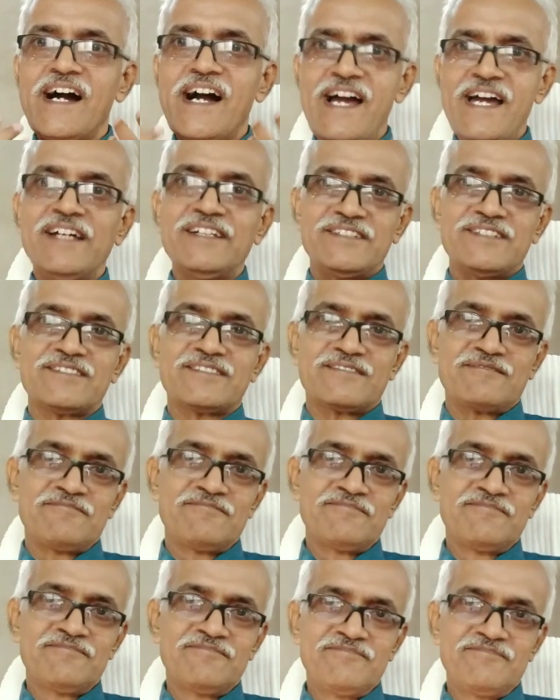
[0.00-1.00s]
हैज
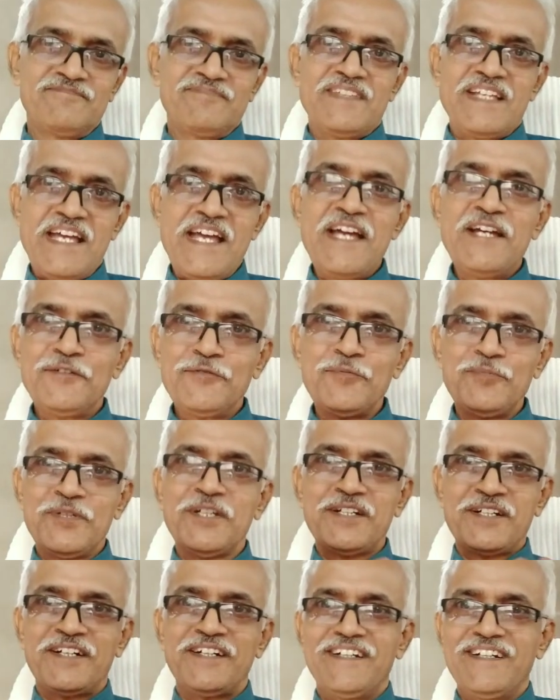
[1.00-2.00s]
यही
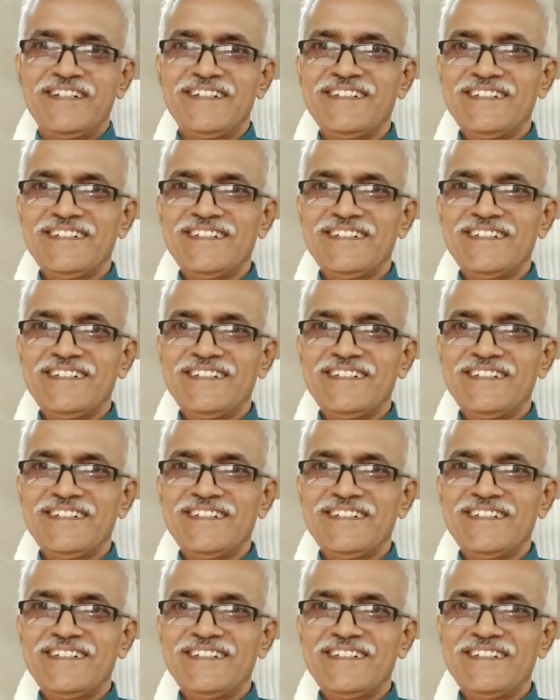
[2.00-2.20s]
रूब्रिक है